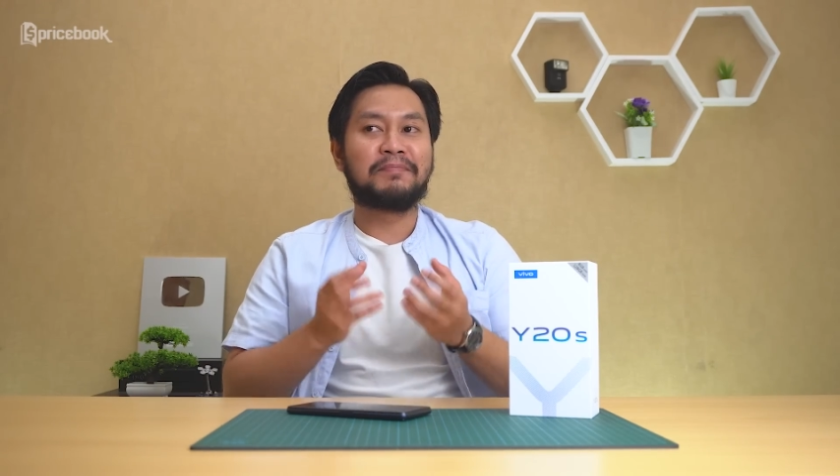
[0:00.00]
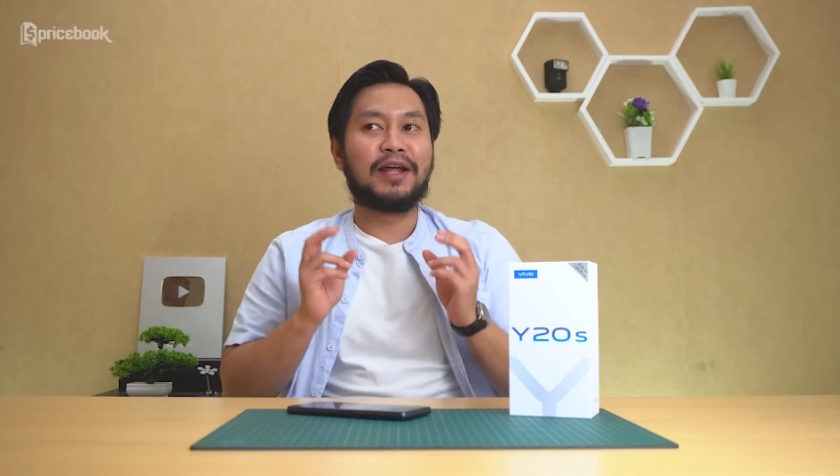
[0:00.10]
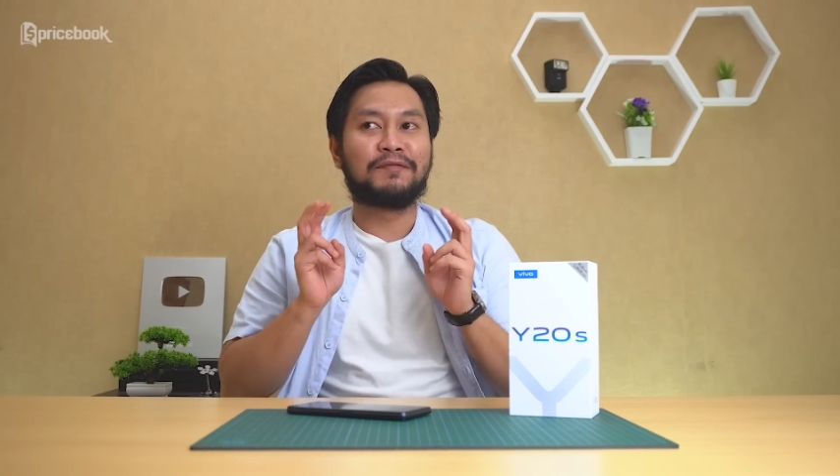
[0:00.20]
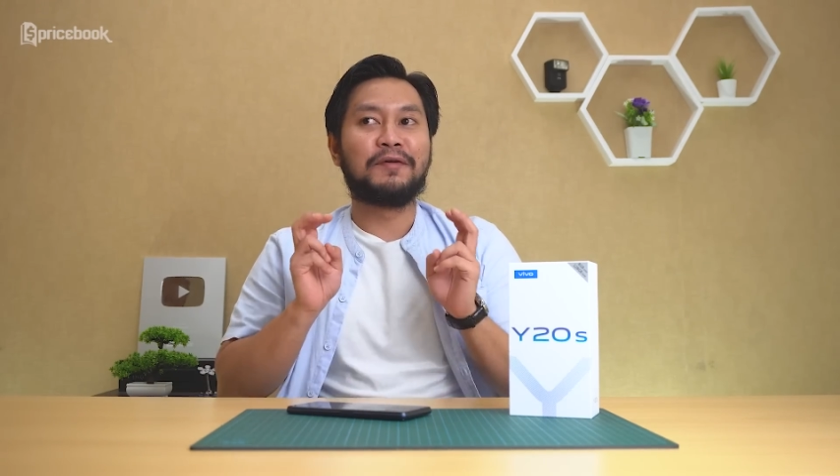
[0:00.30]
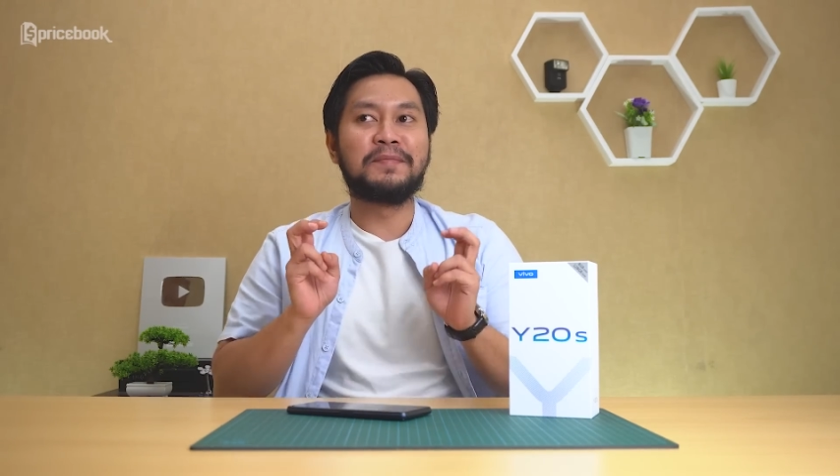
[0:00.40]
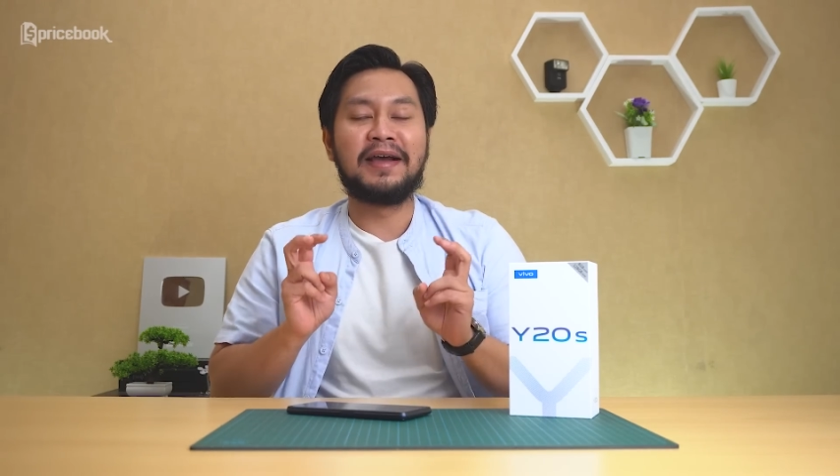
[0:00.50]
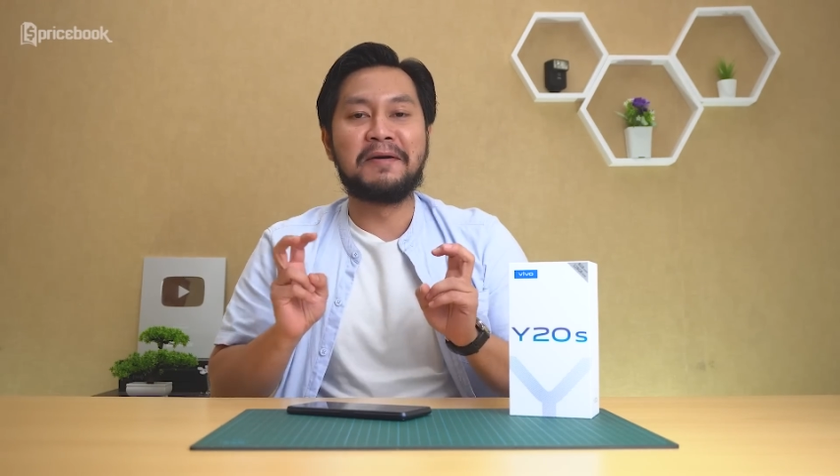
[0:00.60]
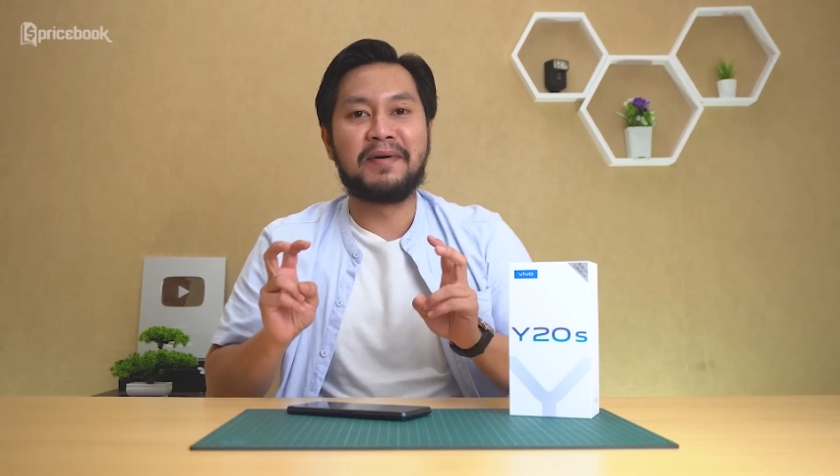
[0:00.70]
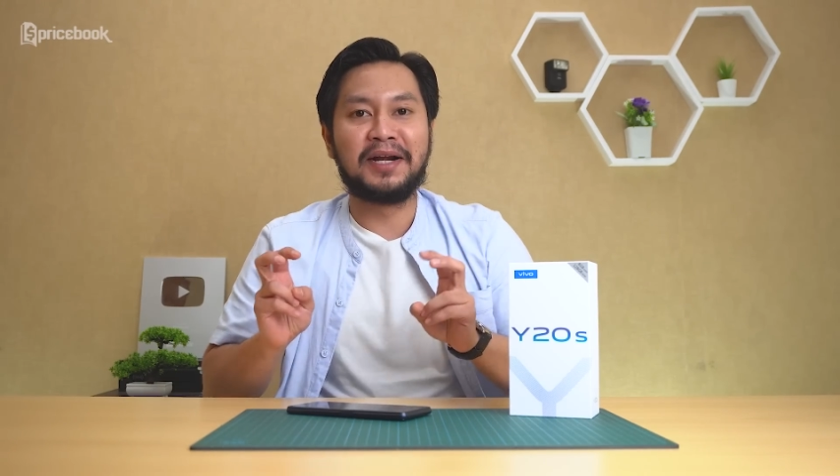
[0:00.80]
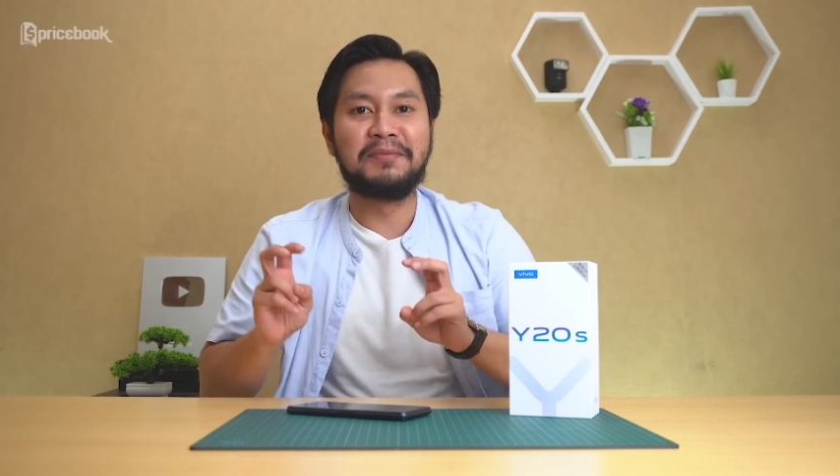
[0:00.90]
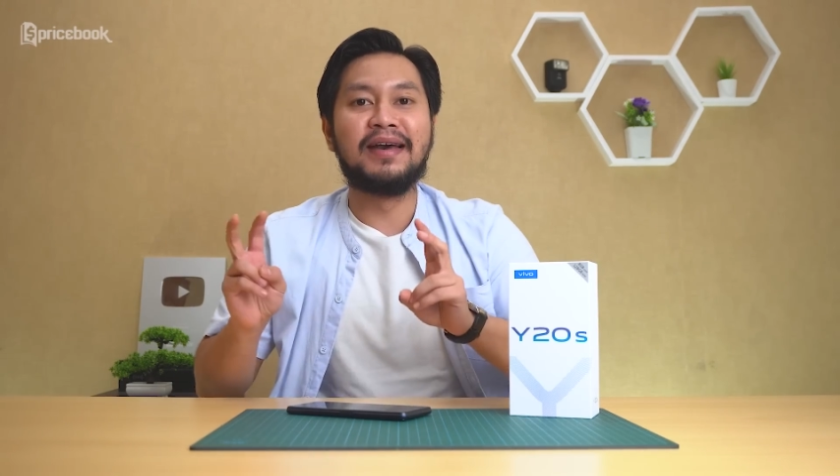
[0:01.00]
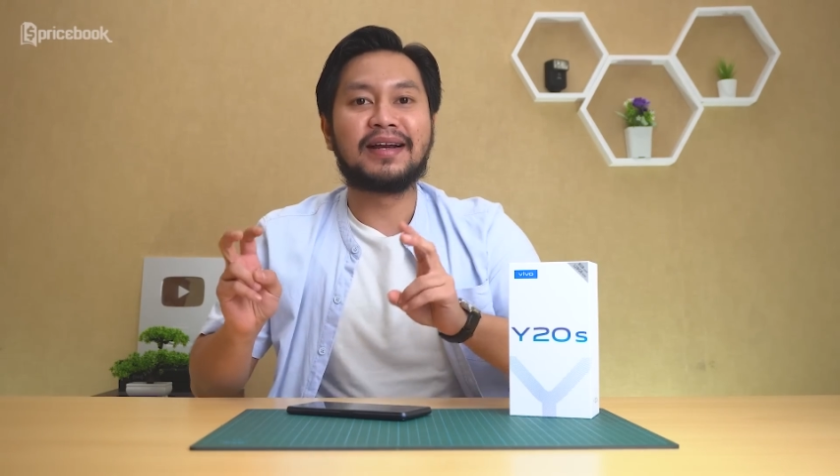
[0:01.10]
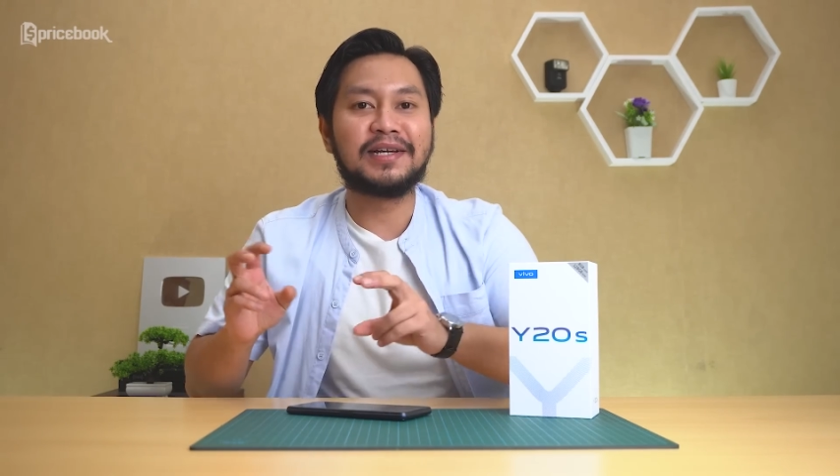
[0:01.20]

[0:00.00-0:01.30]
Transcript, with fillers: platform yang gampang dibayar